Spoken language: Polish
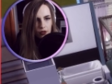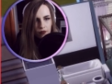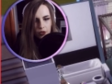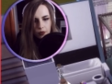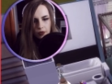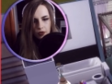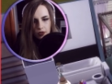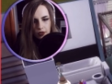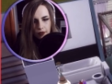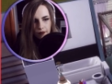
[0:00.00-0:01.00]
I weź
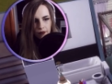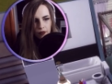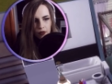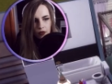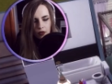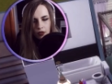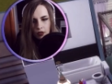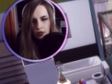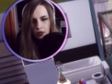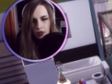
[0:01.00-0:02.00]
porcję.
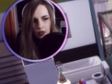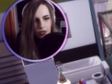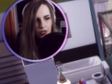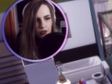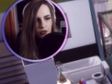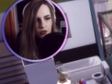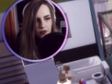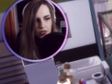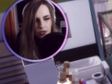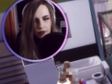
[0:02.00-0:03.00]
A ty
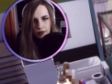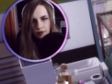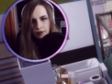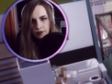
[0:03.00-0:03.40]
też wstań.